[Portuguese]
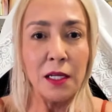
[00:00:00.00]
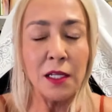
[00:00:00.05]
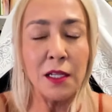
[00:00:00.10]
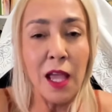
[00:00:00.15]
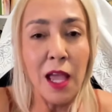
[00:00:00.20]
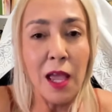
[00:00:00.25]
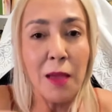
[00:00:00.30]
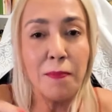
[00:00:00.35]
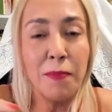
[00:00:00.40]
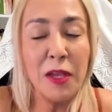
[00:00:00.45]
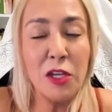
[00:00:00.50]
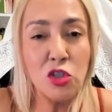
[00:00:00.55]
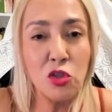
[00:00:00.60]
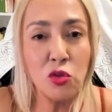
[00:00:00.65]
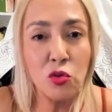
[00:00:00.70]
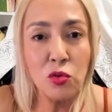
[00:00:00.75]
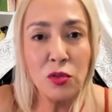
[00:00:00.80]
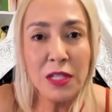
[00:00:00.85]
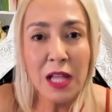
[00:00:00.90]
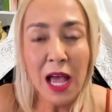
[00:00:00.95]
E de
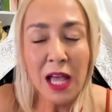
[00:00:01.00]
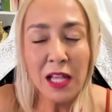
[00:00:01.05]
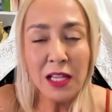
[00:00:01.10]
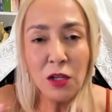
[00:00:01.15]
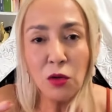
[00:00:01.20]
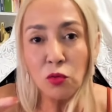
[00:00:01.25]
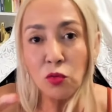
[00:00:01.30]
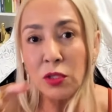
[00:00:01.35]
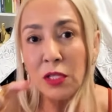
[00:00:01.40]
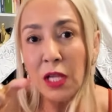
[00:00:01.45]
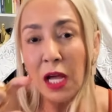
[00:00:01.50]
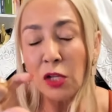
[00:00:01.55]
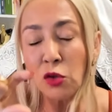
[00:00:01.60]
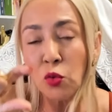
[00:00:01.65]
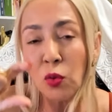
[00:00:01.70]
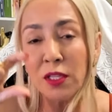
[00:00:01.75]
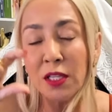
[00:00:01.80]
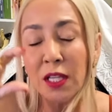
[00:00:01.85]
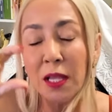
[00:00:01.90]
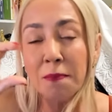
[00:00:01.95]
repente, do nada, a
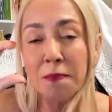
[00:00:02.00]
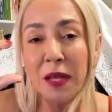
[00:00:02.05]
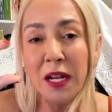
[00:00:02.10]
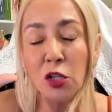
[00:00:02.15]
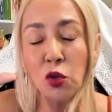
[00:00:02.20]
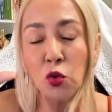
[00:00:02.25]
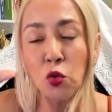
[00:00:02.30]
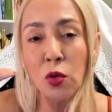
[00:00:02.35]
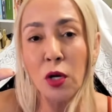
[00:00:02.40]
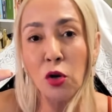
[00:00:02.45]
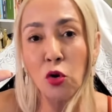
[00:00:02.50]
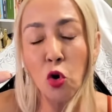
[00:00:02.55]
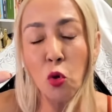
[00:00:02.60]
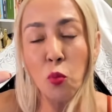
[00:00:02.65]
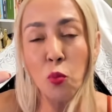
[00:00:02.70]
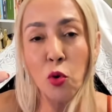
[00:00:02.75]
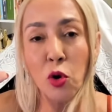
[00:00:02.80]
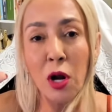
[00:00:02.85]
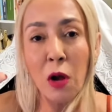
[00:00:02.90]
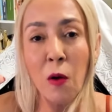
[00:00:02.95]
tua temperatura
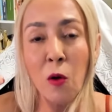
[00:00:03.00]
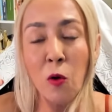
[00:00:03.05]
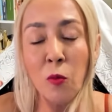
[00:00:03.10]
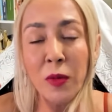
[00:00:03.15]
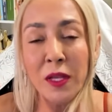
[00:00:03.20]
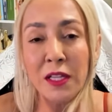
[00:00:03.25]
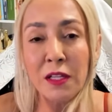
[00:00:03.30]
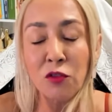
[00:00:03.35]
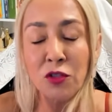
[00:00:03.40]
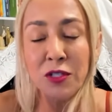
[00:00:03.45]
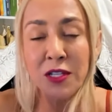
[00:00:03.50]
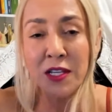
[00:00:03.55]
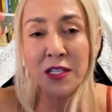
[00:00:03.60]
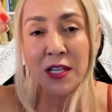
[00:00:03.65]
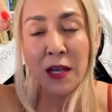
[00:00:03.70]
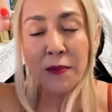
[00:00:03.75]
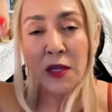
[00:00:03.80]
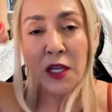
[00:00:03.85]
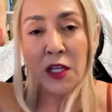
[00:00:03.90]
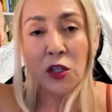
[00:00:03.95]
corporal aumenta. Você
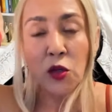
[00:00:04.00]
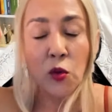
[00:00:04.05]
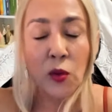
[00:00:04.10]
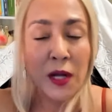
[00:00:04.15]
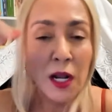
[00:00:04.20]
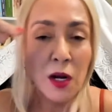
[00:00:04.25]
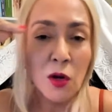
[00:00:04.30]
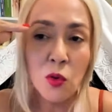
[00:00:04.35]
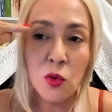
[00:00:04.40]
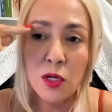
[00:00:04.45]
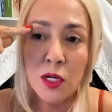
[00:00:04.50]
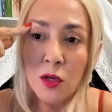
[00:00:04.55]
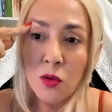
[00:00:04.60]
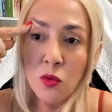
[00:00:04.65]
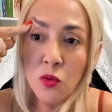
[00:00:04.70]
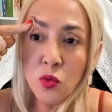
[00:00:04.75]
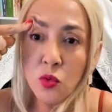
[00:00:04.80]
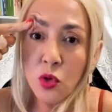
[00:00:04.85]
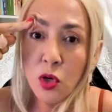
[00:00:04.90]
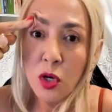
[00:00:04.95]
sabia que o
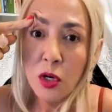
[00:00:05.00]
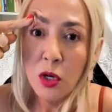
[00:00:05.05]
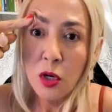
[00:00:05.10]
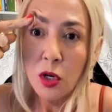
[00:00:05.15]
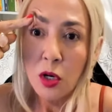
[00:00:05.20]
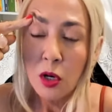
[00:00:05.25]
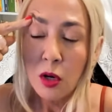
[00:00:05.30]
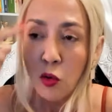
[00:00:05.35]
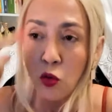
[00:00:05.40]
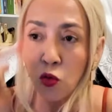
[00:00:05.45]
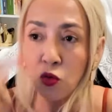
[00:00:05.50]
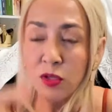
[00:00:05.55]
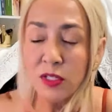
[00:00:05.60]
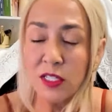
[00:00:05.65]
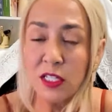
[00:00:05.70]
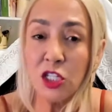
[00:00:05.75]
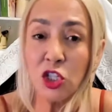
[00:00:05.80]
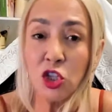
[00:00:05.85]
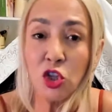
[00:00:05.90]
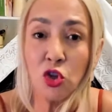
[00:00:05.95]
calorão, o
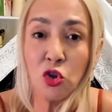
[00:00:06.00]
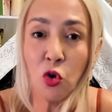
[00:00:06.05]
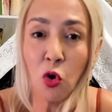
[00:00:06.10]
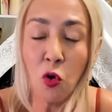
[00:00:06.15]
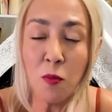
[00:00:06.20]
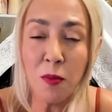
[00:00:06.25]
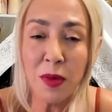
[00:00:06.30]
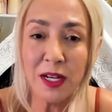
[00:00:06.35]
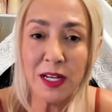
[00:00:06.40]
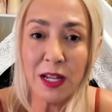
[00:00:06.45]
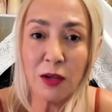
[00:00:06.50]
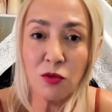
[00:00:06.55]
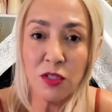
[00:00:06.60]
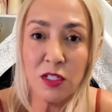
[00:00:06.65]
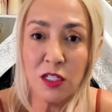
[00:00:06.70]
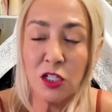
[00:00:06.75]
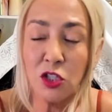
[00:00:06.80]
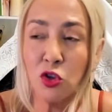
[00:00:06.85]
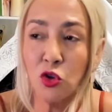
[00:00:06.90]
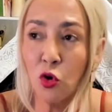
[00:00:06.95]
sintoma, né? O
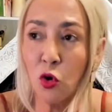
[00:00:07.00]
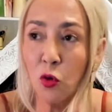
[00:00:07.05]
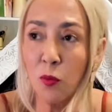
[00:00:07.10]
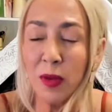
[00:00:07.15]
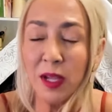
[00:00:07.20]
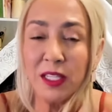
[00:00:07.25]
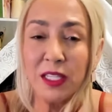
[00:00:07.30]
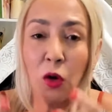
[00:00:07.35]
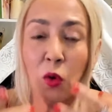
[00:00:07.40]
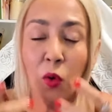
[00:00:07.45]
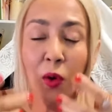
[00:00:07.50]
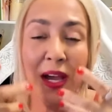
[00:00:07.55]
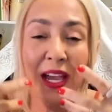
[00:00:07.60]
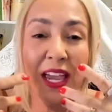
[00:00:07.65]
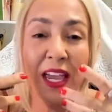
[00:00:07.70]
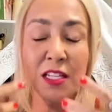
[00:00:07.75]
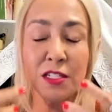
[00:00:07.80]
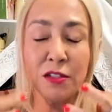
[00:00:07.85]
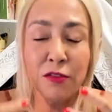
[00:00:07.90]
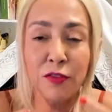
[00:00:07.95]
sintoma que é o
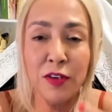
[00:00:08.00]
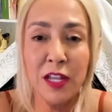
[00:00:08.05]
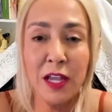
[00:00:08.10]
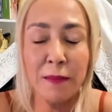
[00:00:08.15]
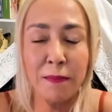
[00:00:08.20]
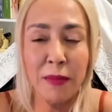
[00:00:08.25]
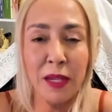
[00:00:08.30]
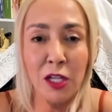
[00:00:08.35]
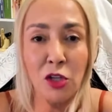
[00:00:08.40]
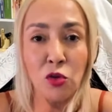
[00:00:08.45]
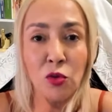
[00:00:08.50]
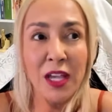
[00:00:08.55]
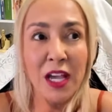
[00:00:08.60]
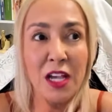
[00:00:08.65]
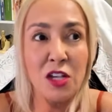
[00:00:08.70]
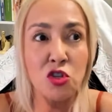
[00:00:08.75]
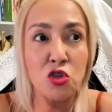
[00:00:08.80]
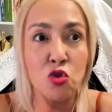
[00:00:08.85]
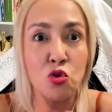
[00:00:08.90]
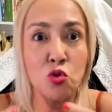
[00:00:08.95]
resfriamento,
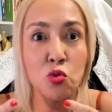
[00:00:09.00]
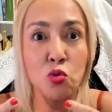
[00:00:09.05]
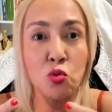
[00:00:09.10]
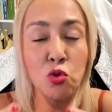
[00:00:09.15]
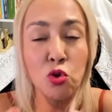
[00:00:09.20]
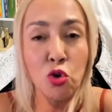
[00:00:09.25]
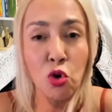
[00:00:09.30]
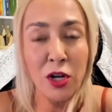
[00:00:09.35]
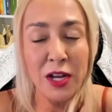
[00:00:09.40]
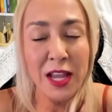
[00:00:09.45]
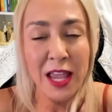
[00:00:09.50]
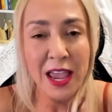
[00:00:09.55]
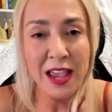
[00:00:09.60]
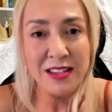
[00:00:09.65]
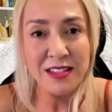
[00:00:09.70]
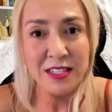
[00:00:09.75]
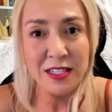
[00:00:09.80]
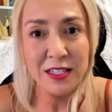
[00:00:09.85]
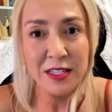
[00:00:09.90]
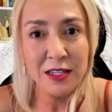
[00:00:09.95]
que é a
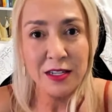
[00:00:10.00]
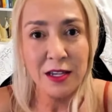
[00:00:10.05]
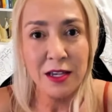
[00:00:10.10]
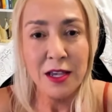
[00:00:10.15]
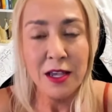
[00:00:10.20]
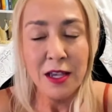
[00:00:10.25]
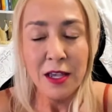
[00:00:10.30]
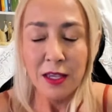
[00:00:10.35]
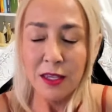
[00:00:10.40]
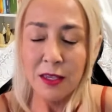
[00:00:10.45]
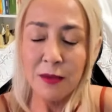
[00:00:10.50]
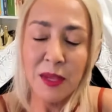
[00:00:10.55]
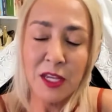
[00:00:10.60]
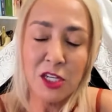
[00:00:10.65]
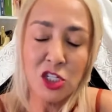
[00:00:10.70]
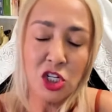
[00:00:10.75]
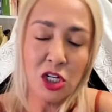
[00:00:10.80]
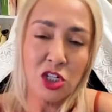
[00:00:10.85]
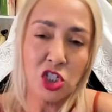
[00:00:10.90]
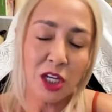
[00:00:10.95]
sudorese, e
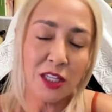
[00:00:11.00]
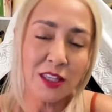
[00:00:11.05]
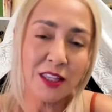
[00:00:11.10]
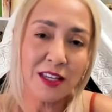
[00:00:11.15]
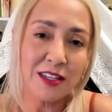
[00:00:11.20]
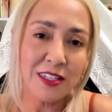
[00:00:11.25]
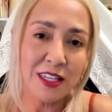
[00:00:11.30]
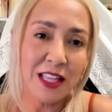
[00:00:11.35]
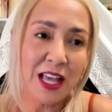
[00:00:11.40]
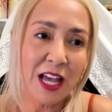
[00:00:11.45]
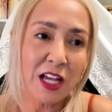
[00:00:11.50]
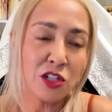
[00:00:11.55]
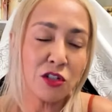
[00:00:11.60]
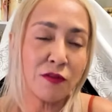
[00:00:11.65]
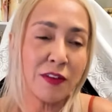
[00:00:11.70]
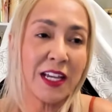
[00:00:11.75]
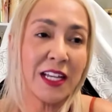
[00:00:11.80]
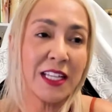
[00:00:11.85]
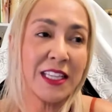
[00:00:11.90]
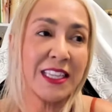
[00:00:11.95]
mediante a
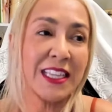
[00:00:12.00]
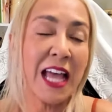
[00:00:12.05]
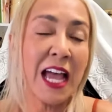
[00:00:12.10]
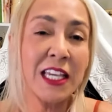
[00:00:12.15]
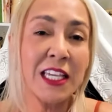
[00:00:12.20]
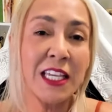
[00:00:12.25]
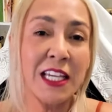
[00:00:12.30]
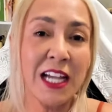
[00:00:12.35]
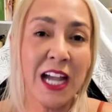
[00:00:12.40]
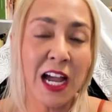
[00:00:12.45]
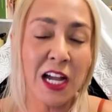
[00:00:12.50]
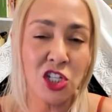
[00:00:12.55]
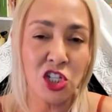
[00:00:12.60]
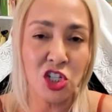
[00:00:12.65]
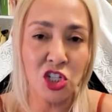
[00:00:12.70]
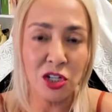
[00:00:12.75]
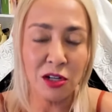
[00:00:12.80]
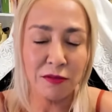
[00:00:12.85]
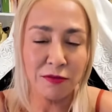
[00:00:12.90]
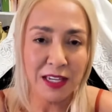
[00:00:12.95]
intensidade vem ataque
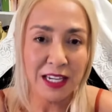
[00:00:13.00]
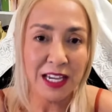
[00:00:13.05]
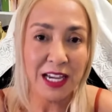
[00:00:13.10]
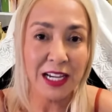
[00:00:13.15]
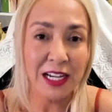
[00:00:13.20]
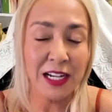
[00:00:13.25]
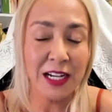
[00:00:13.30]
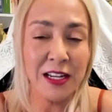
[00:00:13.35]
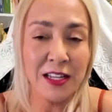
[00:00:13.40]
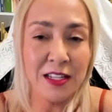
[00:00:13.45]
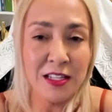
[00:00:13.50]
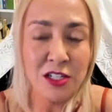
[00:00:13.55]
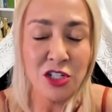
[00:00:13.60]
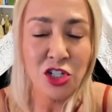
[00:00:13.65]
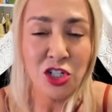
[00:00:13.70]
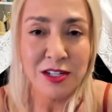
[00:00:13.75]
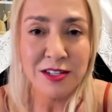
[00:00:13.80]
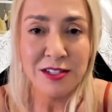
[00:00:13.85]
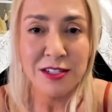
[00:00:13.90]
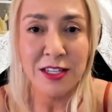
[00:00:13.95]
cardíaco, vem a
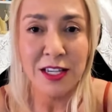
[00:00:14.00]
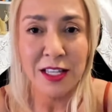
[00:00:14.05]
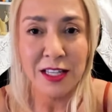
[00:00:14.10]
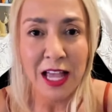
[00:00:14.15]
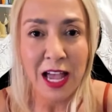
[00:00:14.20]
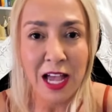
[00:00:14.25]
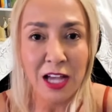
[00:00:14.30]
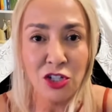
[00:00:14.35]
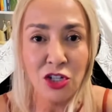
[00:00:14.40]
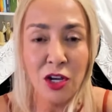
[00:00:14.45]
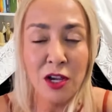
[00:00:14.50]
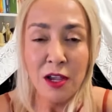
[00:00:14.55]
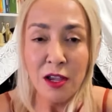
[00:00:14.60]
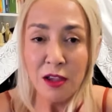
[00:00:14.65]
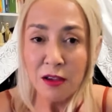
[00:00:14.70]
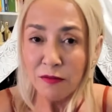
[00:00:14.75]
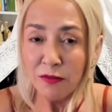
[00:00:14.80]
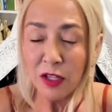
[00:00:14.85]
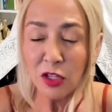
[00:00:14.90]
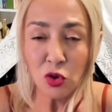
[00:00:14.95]
crise de ansiedade,
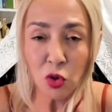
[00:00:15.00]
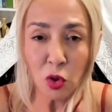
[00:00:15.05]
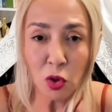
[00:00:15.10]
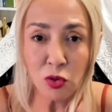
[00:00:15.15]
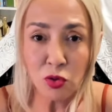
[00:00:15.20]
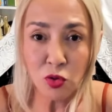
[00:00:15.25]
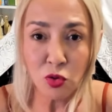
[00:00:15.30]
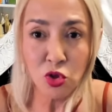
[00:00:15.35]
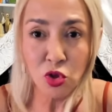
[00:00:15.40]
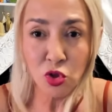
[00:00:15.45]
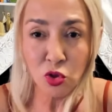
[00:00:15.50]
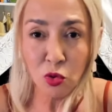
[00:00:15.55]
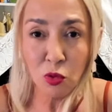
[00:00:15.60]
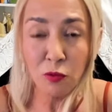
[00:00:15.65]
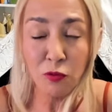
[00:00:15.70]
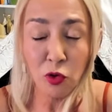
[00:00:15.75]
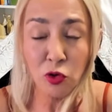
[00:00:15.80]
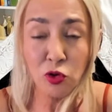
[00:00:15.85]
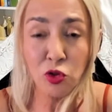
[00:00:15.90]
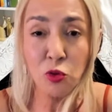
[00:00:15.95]
vem todos os
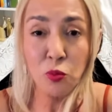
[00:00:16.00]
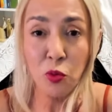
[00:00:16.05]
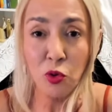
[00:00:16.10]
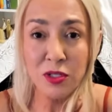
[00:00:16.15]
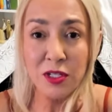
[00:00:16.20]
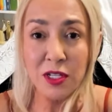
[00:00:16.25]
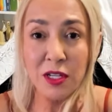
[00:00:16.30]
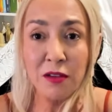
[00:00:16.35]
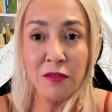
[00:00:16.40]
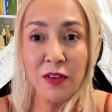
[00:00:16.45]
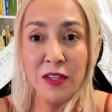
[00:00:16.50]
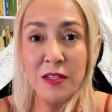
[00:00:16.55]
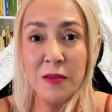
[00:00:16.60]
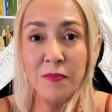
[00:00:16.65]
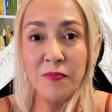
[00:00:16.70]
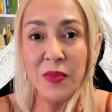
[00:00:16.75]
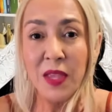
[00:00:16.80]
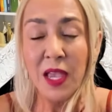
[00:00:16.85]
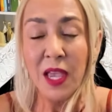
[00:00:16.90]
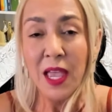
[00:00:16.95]
desconfortos
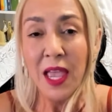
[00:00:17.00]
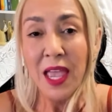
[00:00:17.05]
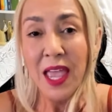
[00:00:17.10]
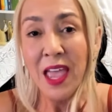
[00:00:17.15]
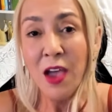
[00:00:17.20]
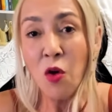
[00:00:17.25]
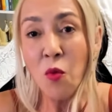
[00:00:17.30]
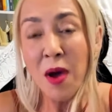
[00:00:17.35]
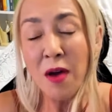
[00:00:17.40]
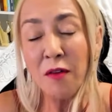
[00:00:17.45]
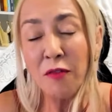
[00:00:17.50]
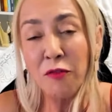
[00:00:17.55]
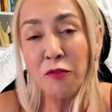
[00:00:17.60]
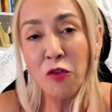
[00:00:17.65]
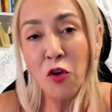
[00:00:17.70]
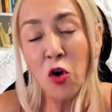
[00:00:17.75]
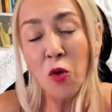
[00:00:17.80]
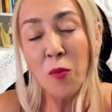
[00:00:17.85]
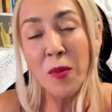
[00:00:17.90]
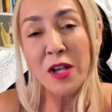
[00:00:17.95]
possíveis, é uma
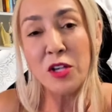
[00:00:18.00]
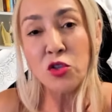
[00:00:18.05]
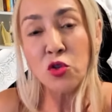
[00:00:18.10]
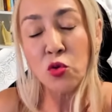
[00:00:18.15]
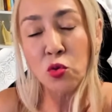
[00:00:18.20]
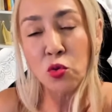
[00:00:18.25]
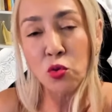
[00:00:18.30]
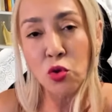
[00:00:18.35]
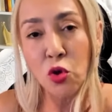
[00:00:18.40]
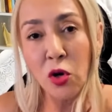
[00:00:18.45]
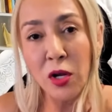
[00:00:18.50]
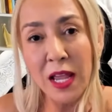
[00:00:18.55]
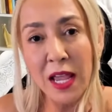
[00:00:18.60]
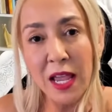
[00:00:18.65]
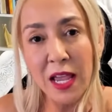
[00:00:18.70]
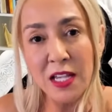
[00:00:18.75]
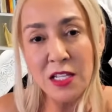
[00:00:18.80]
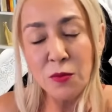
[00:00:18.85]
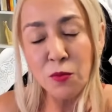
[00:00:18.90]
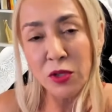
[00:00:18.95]
forma
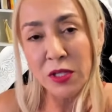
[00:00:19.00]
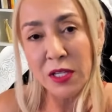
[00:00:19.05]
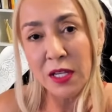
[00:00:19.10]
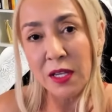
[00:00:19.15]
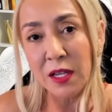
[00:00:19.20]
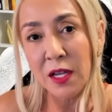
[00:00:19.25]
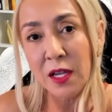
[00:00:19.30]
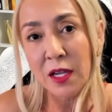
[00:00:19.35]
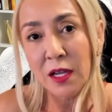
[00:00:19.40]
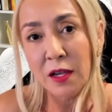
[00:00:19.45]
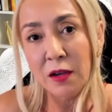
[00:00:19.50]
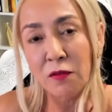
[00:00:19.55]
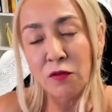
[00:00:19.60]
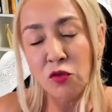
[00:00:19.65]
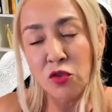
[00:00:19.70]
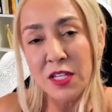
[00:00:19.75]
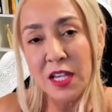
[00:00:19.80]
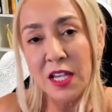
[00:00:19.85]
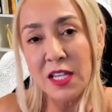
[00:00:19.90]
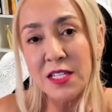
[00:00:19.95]
sudorese, porque
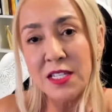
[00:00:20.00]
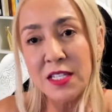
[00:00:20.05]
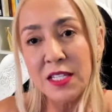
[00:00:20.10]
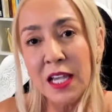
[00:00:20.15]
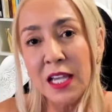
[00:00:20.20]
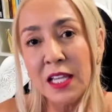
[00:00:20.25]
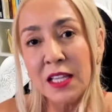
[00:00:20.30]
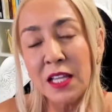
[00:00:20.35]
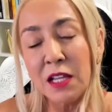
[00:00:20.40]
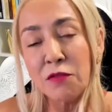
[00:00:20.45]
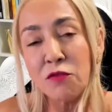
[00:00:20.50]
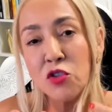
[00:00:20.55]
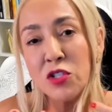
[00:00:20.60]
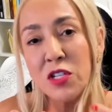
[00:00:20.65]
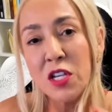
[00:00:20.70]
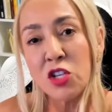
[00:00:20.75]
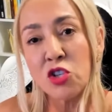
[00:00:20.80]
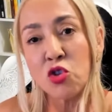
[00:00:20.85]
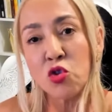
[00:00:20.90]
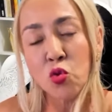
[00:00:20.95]
você esquenta e
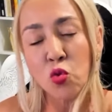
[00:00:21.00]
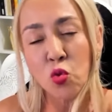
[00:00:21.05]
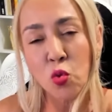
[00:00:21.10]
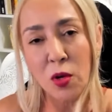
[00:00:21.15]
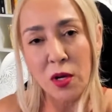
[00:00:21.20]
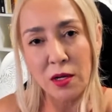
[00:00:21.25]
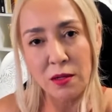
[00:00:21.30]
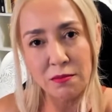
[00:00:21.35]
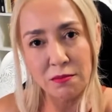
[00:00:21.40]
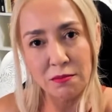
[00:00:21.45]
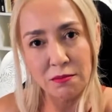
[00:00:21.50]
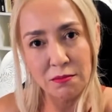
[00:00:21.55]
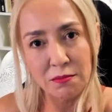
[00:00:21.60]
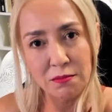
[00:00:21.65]
você sua.